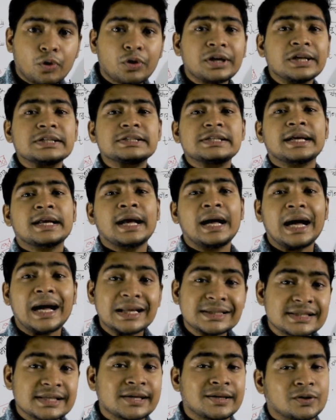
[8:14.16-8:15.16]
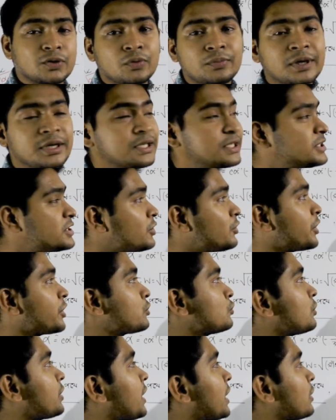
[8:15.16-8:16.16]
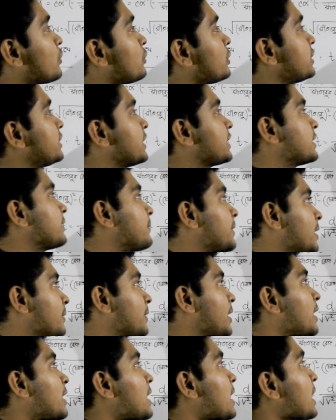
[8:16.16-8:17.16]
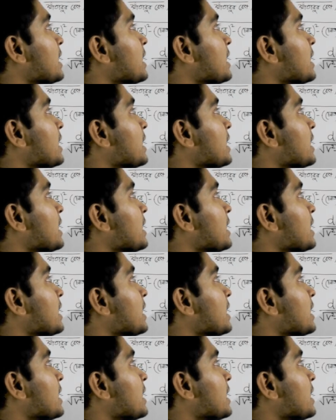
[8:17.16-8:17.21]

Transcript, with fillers: অনেক জায়গায় আছে তোমরা নিজেরও একটু খেয়াল করলে দেখতে পারবা